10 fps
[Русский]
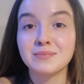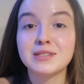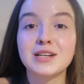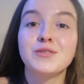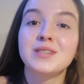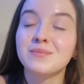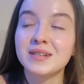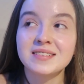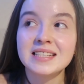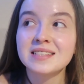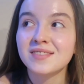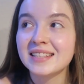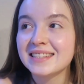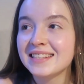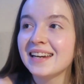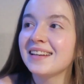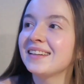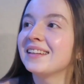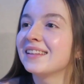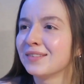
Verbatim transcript: абсолютно про все свои цели,